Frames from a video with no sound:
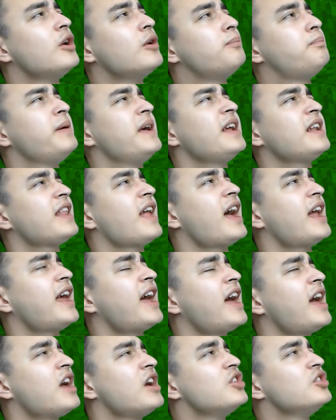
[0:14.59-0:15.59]
bir
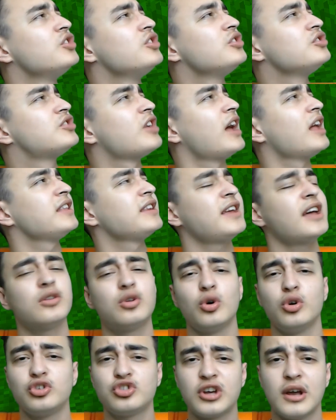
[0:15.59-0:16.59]
tane canlıya
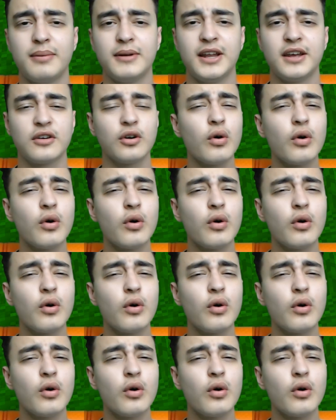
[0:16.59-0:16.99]
dönüşebilik